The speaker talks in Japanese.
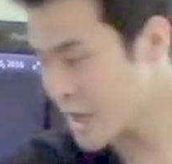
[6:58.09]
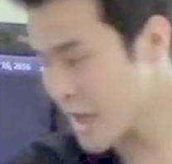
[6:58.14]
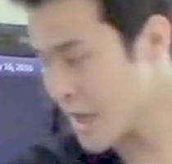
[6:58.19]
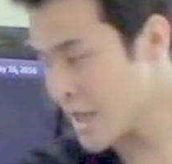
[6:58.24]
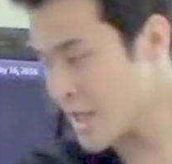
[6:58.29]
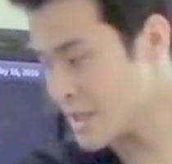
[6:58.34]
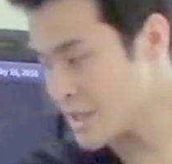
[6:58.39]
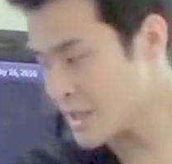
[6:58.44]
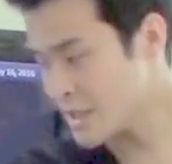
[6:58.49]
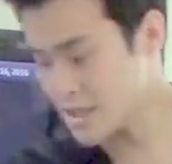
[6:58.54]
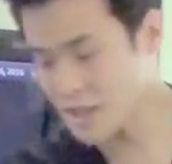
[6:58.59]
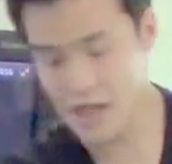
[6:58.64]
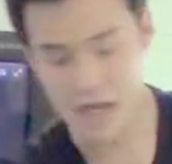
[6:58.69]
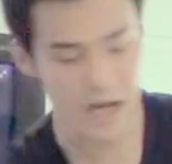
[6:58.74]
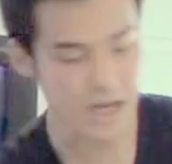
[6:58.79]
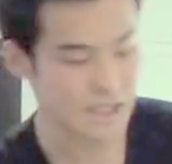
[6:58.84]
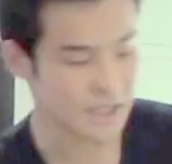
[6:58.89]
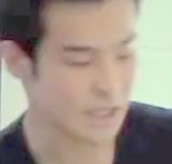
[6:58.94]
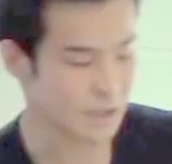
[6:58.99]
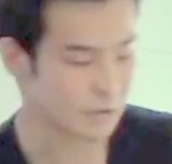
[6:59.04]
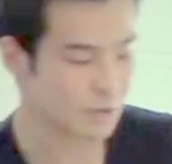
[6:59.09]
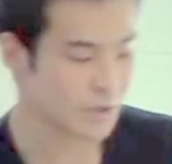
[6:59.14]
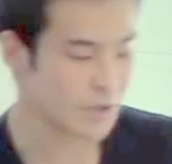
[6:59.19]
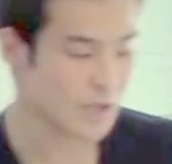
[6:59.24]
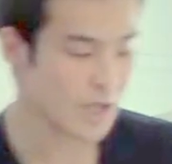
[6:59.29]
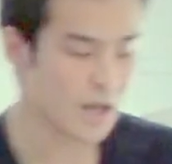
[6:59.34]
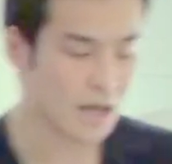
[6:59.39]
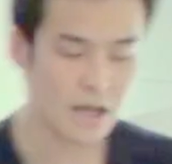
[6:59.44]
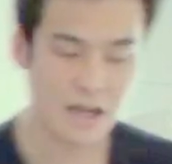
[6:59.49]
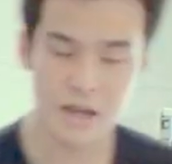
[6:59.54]
やエンジンや愛車といっ
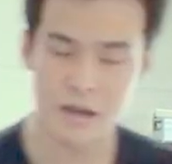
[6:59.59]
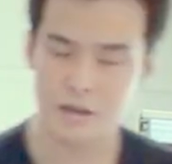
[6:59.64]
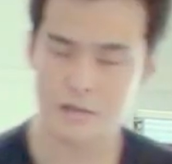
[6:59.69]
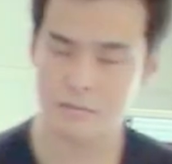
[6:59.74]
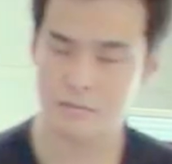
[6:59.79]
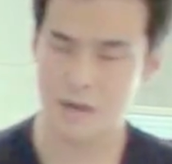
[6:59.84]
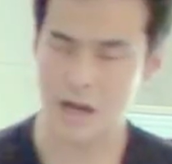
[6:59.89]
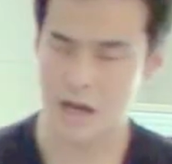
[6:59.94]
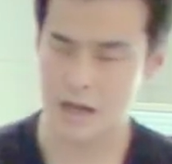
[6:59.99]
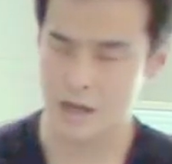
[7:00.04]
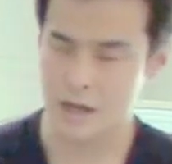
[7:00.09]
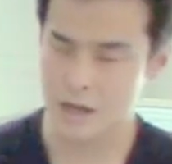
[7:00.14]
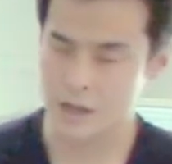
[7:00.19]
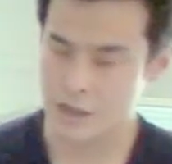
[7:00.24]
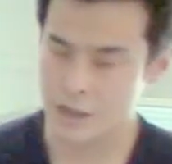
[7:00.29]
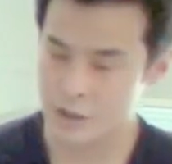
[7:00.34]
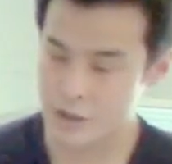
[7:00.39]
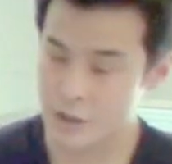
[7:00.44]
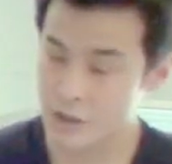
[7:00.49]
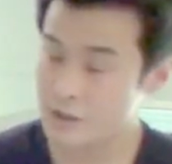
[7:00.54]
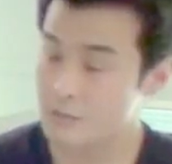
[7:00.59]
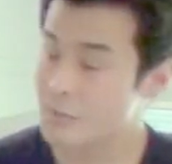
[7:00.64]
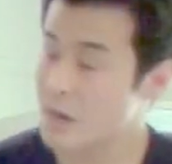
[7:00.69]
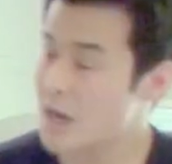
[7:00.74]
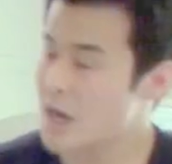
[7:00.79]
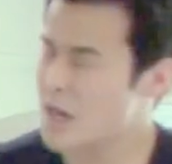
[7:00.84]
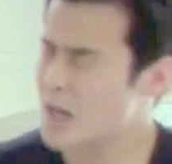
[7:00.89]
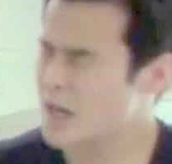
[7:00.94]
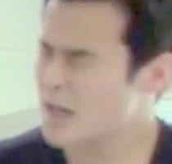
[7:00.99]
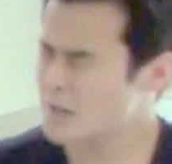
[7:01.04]
た、まあ、
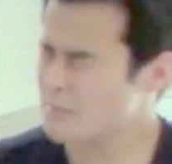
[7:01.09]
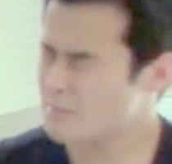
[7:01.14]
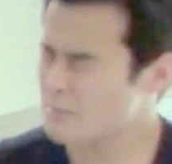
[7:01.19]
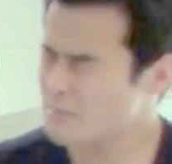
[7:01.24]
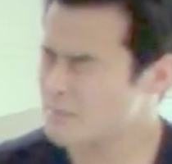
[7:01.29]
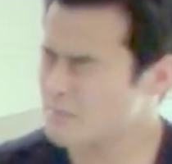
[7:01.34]
車